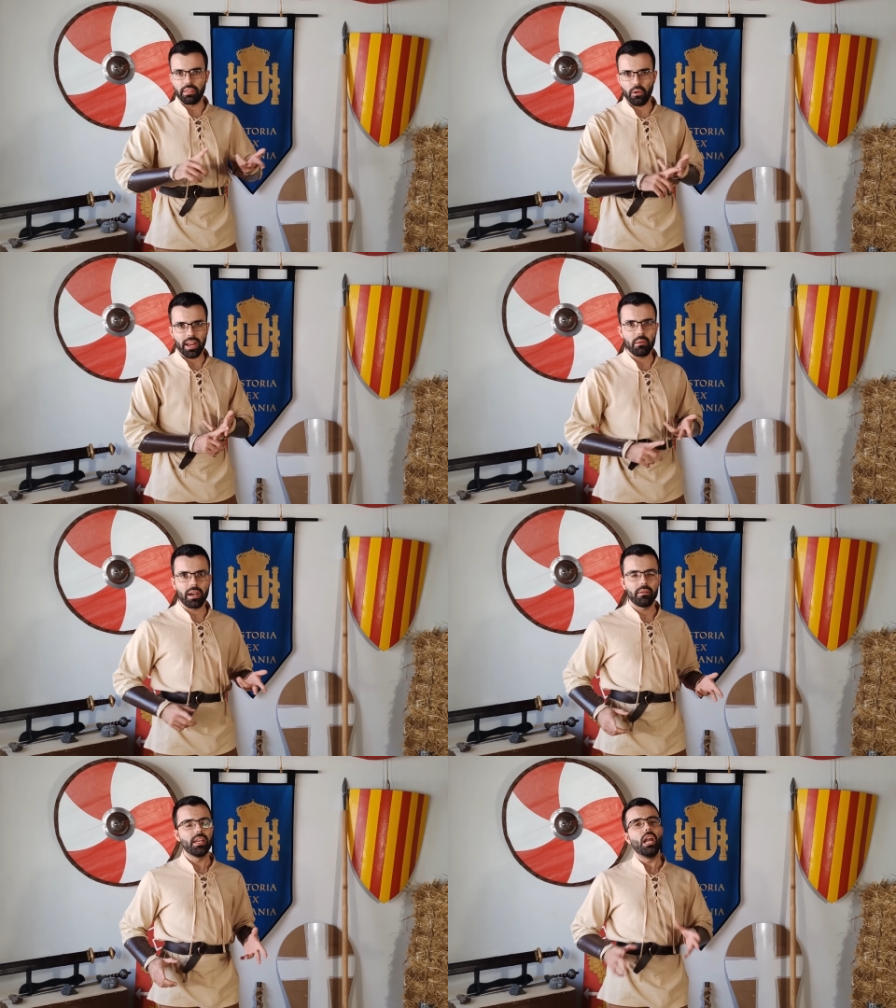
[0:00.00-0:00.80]
lucero del
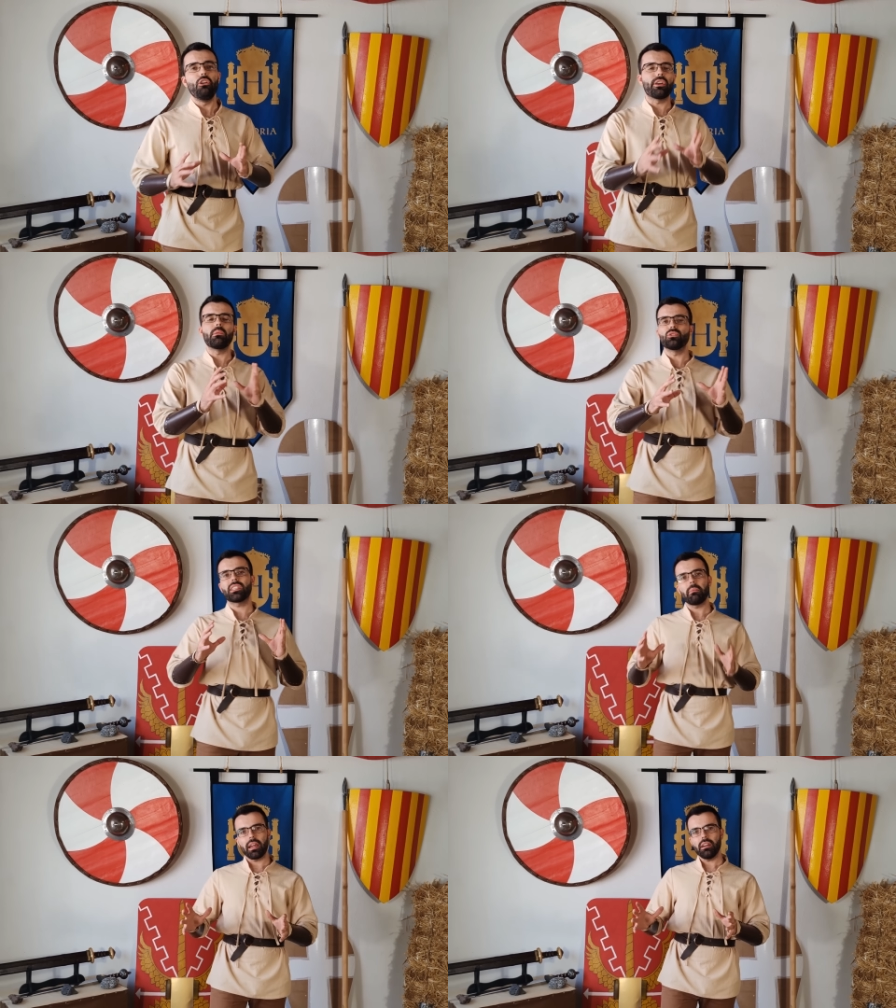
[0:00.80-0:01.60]
alba, lo que
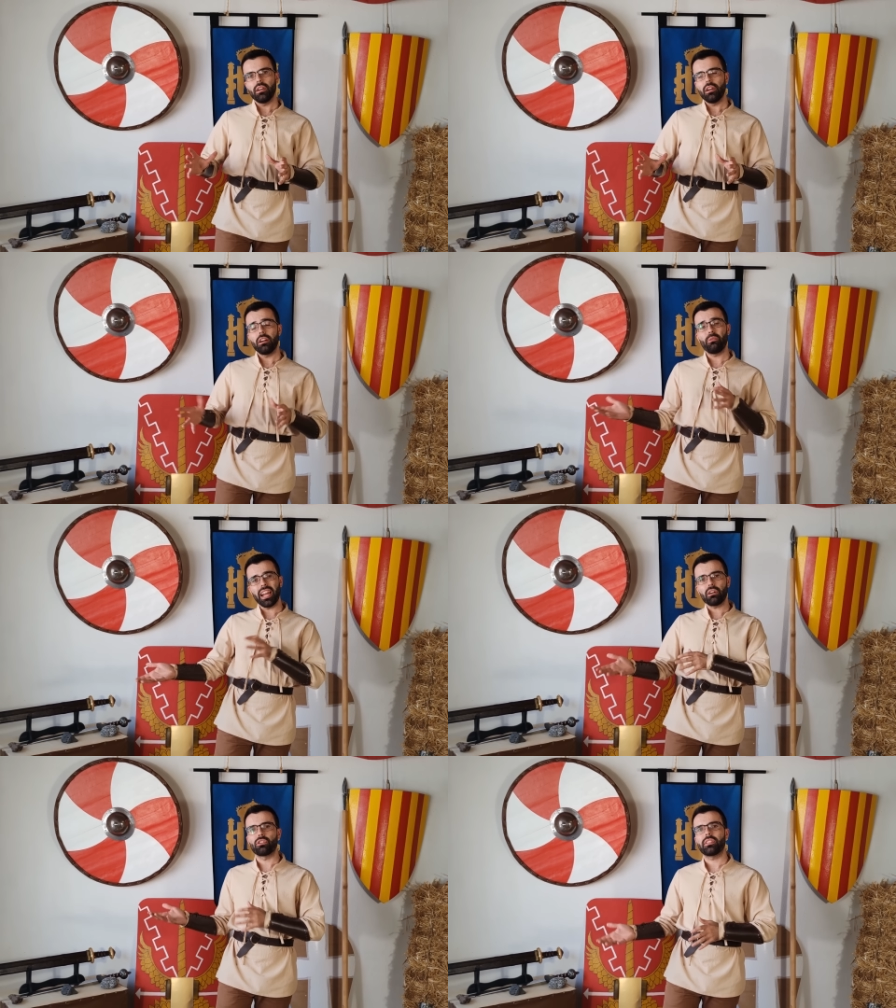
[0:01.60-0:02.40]
buscaban no
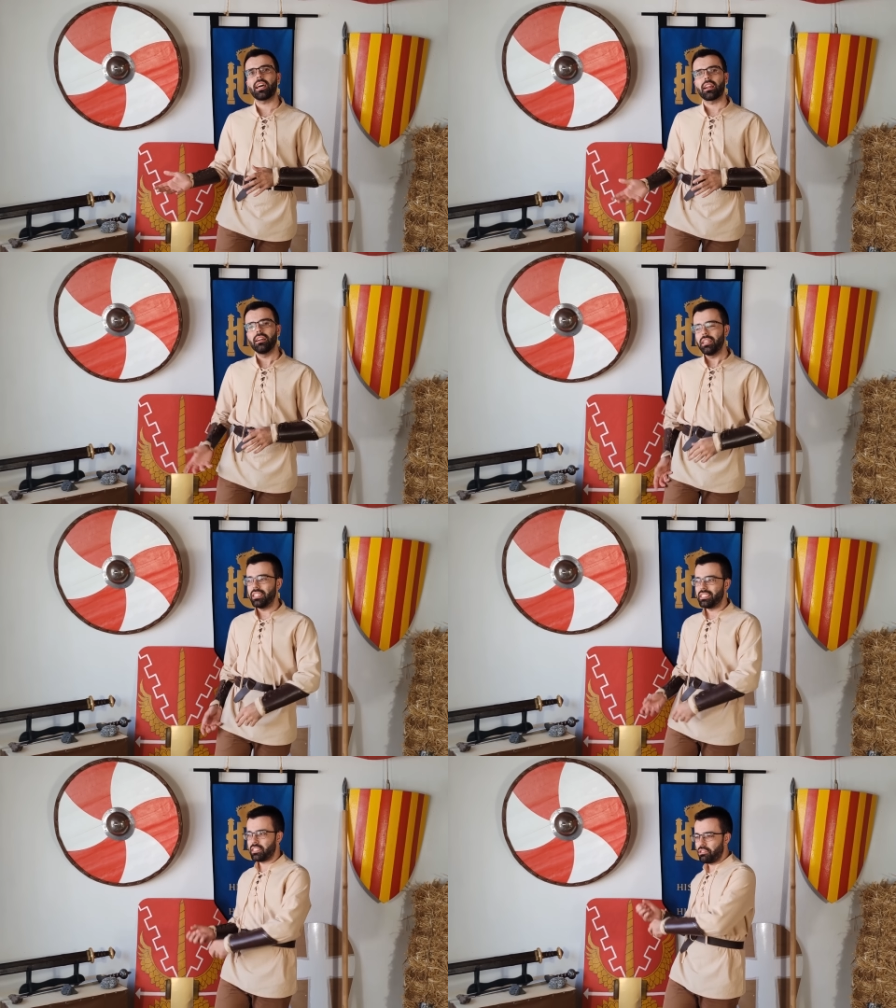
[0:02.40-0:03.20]
era cortar,
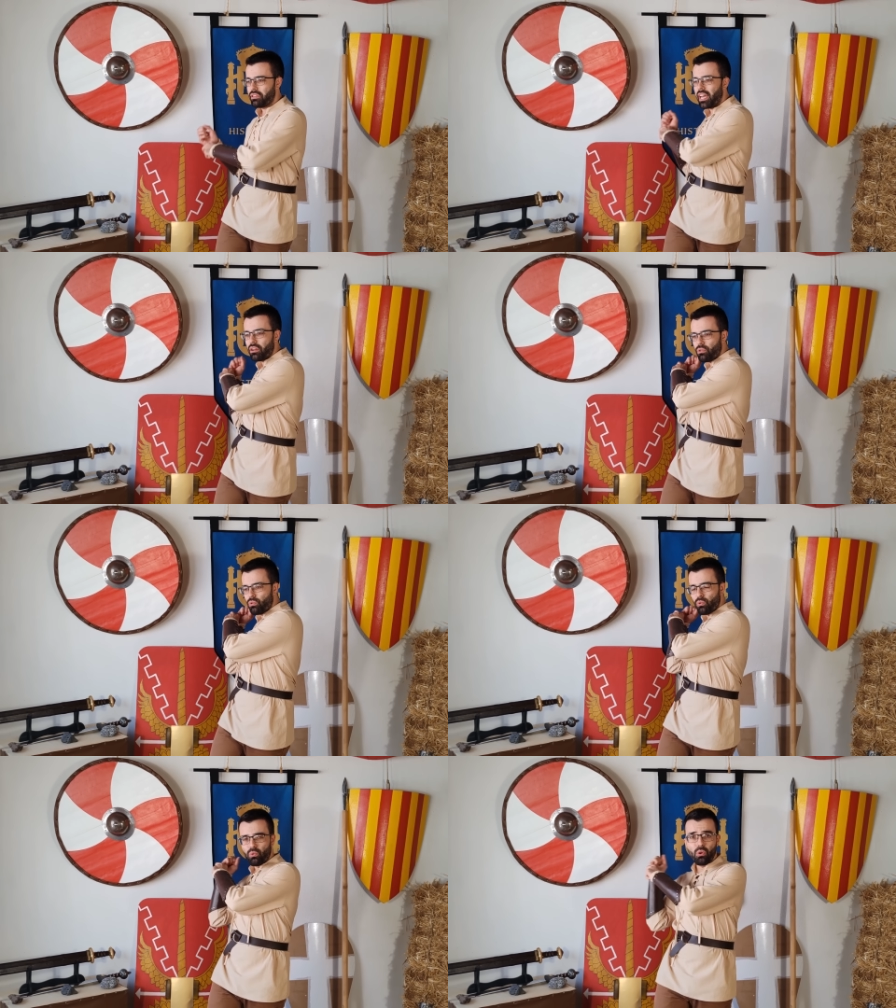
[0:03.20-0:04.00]
sino dar
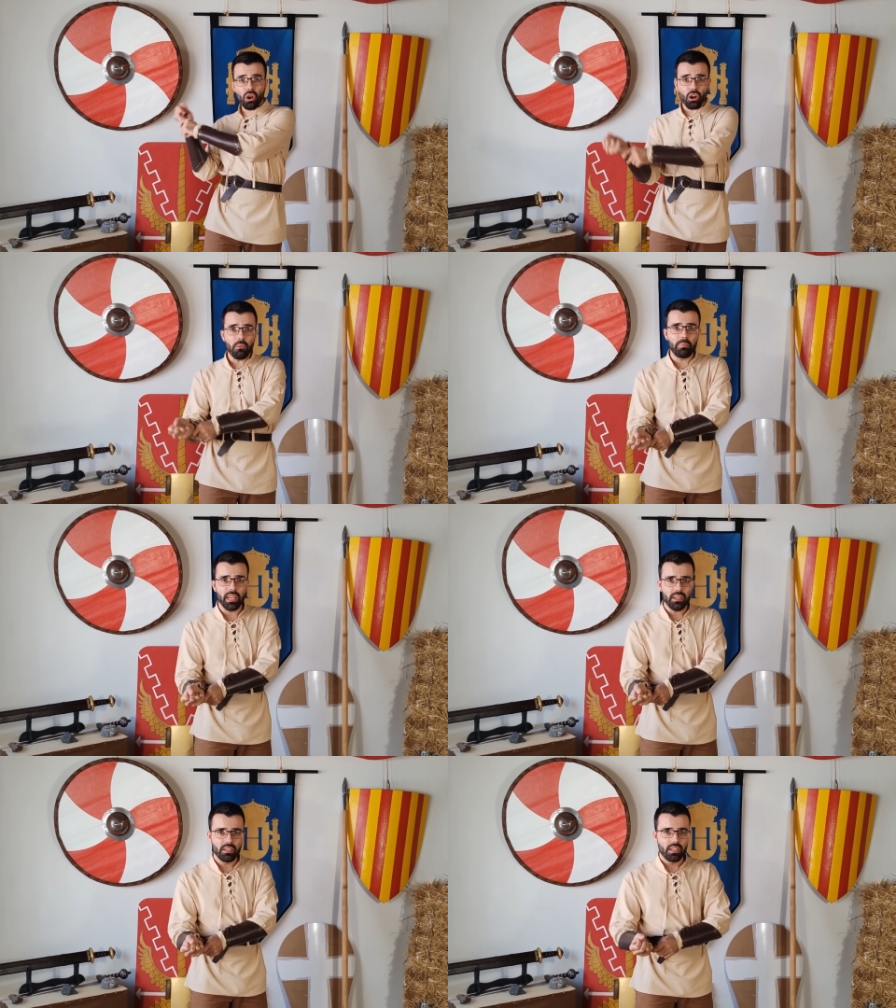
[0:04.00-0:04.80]
un
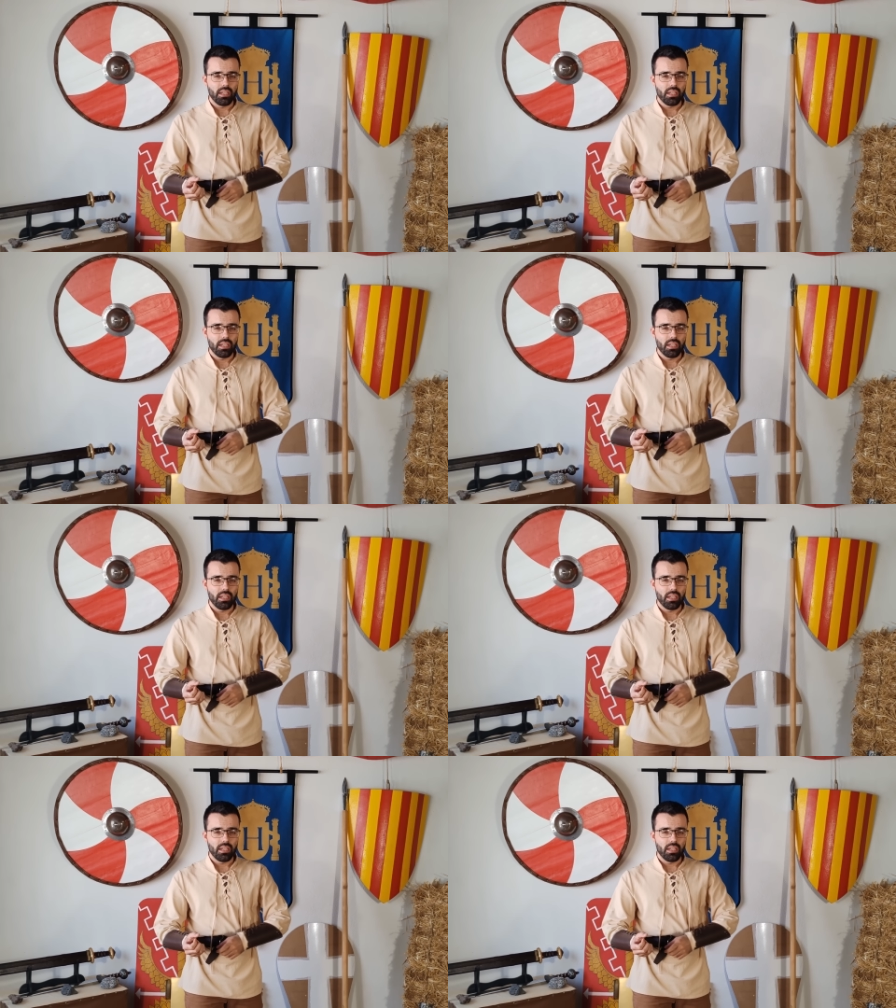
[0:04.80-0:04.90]
golpe